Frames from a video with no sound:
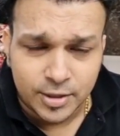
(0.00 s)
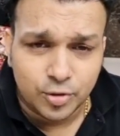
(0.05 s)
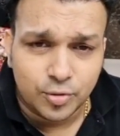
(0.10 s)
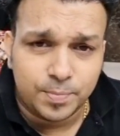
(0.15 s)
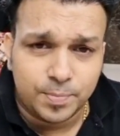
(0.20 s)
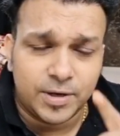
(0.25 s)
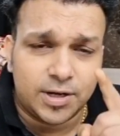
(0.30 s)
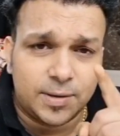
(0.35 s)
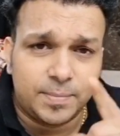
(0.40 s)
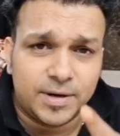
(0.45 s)

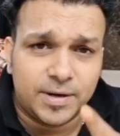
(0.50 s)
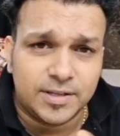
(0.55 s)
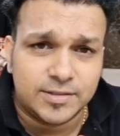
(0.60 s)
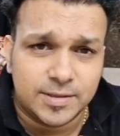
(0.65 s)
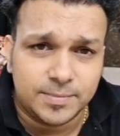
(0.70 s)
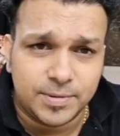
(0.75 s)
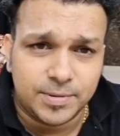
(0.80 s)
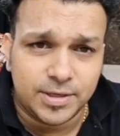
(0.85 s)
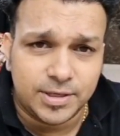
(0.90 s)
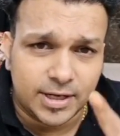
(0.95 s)
यूपी ट्रिपल एस
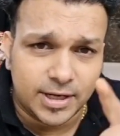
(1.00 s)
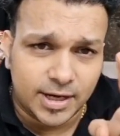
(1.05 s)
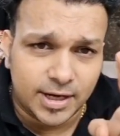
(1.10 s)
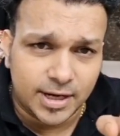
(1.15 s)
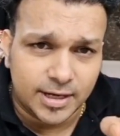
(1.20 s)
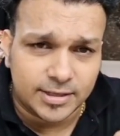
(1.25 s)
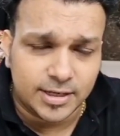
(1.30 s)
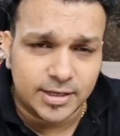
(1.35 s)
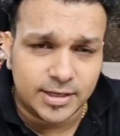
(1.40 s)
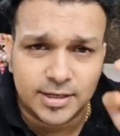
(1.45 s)
सी के
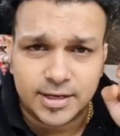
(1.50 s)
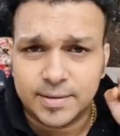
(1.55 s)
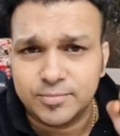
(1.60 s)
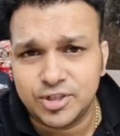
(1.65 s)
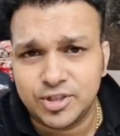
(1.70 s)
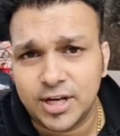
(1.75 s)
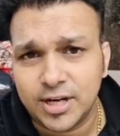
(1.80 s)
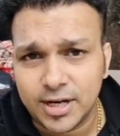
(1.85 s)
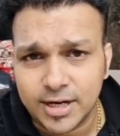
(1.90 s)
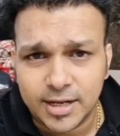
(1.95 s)
लिए एक टेलीग्राम
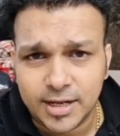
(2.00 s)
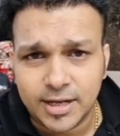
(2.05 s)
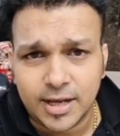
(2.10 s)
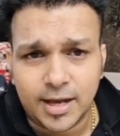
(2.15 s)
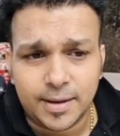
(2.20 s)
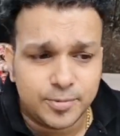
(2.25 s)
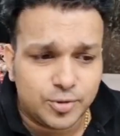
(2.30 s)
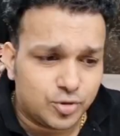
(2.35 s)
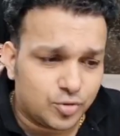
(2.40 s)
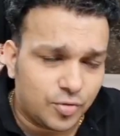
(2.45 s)
चैनल है
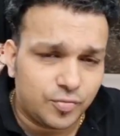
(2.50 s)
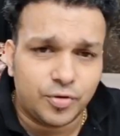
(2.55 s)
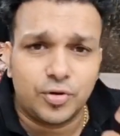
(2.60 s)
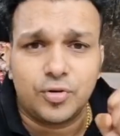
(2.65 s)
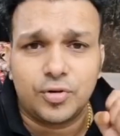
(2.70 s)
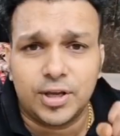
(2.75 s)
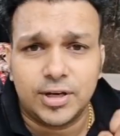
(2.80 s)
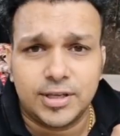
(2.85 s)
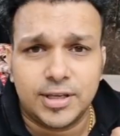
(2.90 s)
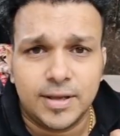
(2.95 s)
आप इसको
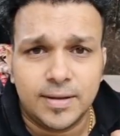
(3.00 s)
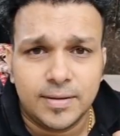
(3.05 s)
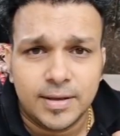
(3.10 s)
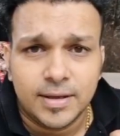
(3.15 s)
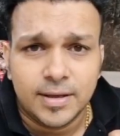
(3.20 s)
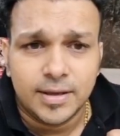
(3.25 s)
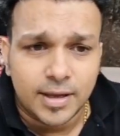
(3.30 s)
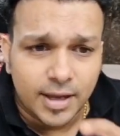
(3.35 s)
फॉलो करिए